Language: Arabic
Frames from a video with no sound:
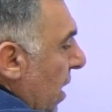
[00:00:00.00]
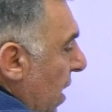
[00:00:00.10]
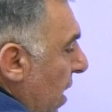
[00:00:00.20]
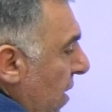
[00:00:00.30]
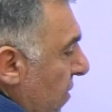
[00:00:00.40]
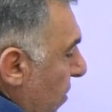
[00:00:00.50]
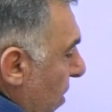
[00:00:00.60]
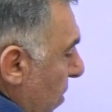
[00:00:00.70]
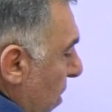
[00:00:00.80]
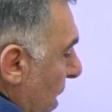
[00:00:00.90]
ليف
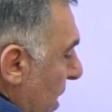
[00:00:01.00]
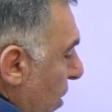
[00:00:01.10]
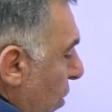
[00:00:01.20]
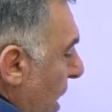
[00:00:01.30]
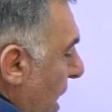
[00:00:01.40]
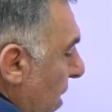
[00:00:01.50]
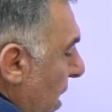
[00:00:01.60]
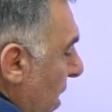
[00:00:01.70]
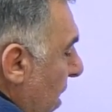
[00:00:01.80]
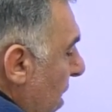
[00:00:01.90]
بمعنى
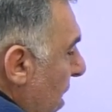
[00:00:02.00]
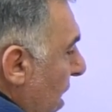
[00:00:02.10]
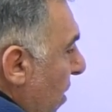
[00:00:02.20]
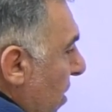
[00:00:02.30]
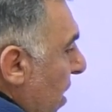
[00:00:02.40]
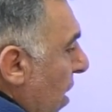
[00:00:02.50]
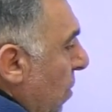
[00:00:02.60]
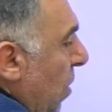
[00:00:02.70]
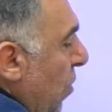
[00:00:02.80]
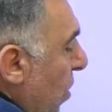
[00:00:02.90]
يغادر اذا طلع
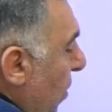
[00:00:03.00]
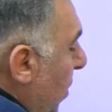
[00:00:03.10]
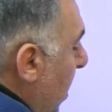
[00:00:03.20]
بيحملوا نفس